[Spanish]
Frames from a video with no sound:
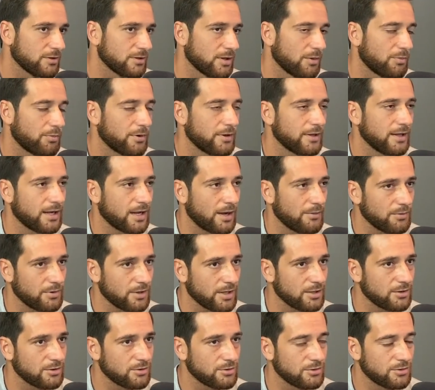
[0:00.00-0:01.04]
Después del
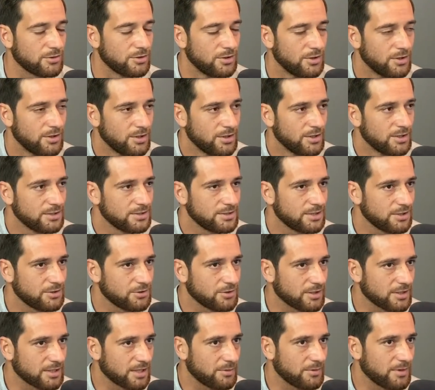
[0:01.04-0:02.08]
campeonato siento
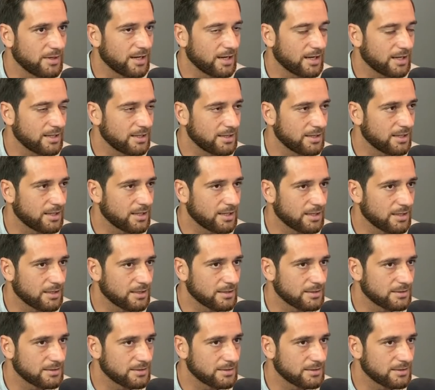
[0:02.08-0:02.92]
que también la gente